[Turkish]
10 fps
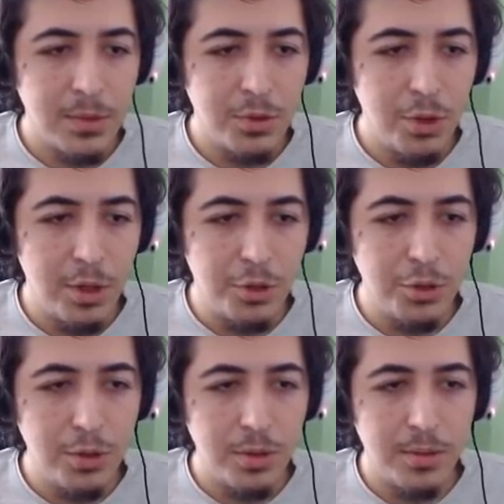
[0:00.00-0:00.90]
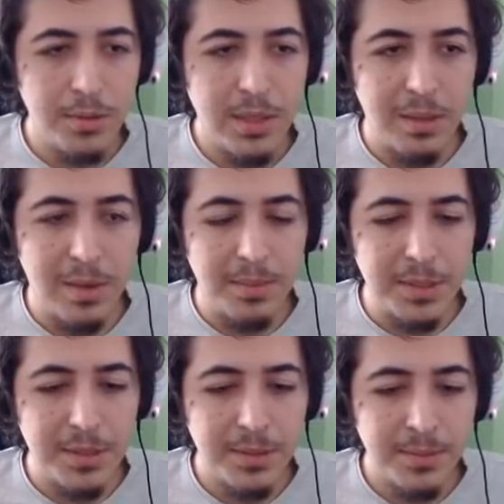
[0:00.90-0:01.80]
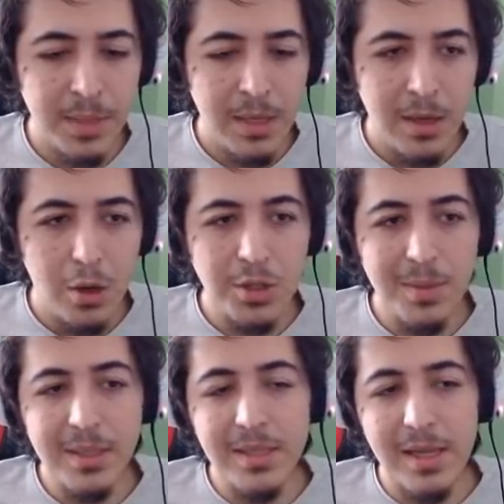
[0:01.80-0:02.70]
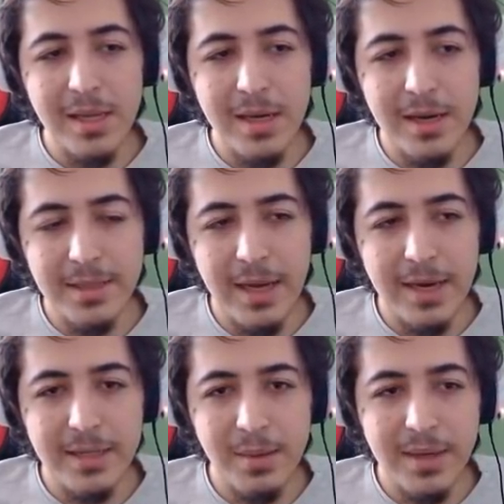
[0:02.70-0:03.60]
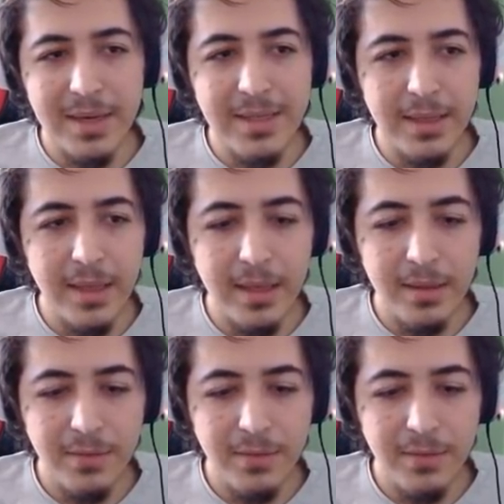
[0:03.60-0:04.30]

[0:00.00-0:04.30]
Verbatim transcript: Şöyle Q tamamdır. Otomatik saldırılarınızı her zaman resetleyin.